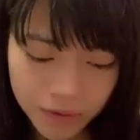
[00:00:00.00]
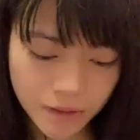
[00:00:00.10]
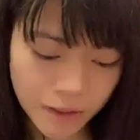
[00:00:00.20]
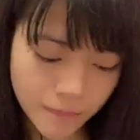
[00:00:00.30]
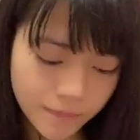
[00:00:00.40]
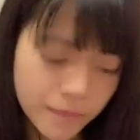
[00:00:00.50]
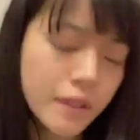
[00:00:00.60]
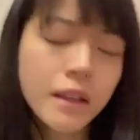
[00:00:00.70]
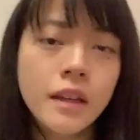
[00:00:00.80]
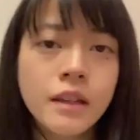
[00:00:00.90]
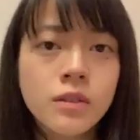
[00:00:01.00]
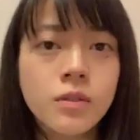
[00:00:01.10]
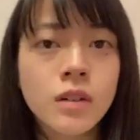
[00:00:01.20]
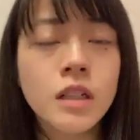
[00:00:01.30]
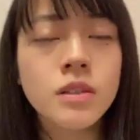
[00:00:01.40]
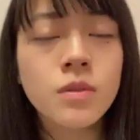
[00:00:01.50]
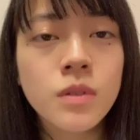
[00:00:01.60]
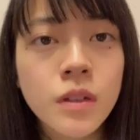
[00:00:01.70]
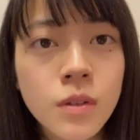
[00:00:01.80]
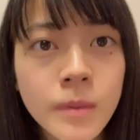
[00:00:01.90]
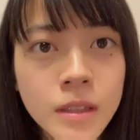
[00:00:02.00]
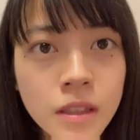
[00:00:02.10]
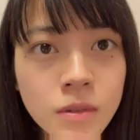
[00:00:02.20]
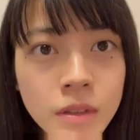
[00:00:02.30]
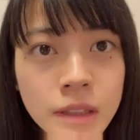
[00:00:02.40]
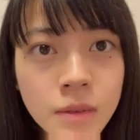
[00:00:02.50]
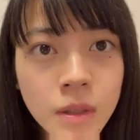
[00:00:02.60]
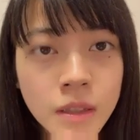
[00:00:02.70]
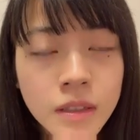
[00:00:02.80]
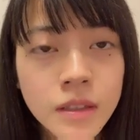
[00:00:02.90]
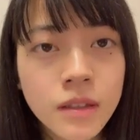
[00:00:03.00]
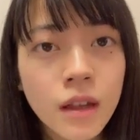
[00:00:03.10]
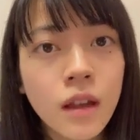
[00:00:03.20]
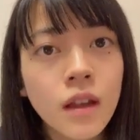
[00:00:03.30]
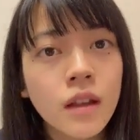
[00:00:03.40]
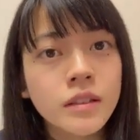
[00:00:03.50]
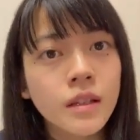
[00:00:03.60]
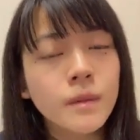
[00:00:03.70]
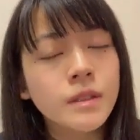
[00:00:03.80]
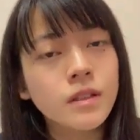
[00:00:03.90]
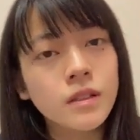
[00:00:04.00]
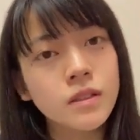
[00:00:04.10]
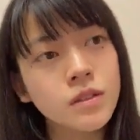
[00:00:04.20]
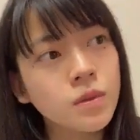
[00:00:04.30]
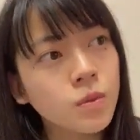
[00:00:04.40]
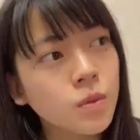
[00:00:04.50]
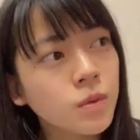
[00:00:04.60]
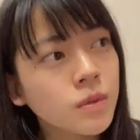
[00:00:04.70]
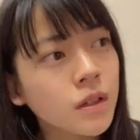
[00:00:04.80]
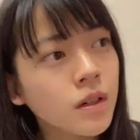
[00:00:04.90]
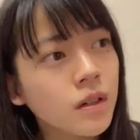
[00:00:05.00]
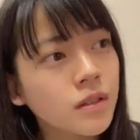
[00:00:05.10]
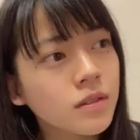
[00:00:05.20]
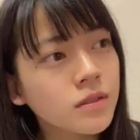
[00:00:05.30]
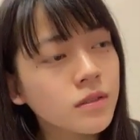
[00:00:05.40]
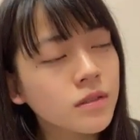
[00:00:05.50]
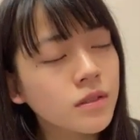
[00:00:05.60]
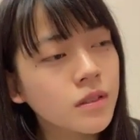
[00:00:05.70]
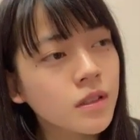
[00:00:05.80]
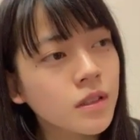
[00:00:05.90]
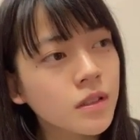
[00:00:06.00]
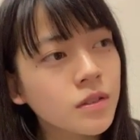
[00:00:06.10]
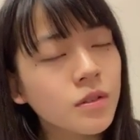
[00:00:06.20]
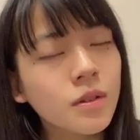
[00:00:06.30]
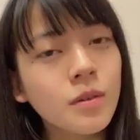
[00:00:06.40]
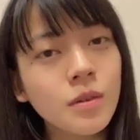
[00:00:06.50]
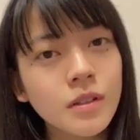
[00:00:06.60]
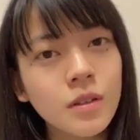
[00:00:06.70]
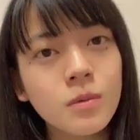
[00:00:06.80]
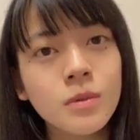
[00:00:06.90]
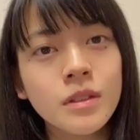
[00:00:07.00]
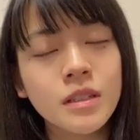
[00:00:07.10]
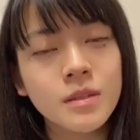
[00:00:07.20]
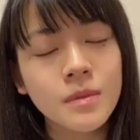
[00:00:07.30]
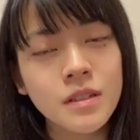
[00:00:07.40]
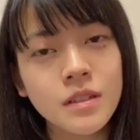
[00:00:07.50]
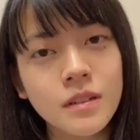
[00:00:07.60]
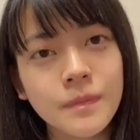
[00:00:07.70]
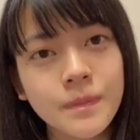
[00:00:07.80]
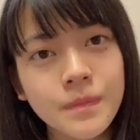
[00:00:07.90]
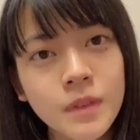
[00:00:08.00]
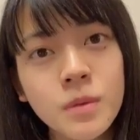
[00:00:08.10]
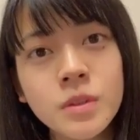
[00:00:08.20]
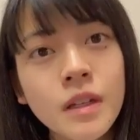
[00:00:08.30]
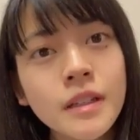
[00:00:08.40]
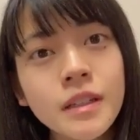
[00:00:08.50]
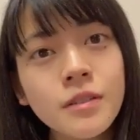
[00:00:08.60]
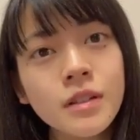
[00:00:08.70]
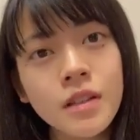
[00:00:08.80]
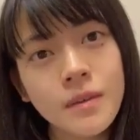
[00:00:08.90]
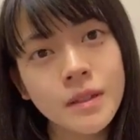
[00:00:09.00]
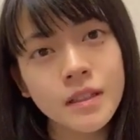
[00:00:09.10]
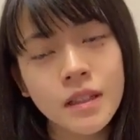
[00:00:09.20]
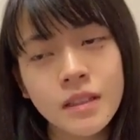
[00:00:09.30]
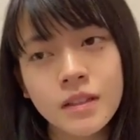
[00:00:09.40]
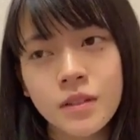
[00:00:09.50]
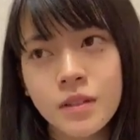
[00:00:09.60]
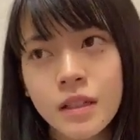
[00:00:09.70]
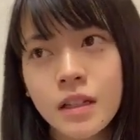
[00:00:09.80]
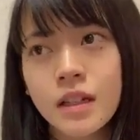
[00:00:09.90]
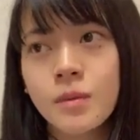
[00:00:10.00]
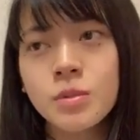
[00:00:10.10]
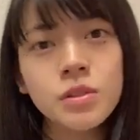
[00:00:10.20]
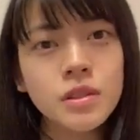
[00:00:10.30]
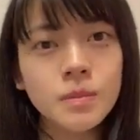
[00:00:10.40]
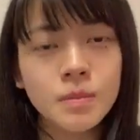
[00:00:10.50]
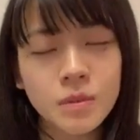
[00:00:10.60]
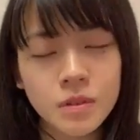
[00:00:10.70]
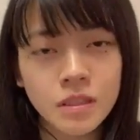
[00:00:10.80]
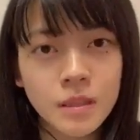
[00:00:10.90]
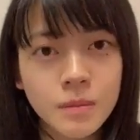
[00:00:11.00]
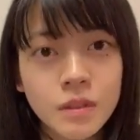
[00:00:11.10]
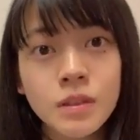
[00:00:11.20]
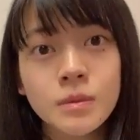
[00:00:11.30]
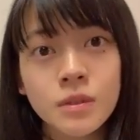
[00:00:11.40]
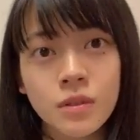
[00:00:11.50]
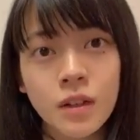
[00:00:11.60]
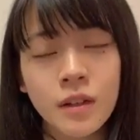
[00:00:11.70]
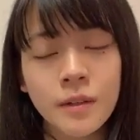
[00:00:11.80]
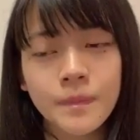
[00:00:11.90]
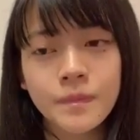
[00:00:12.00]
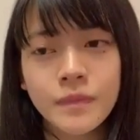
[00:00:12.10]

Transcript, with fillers: 特にエイトの活動で泊まった時とかに食べてたんですけど、なんかそれをね思い出しました。でも最近は食べてないんだよね。なんかもうスープを全部飲むのが、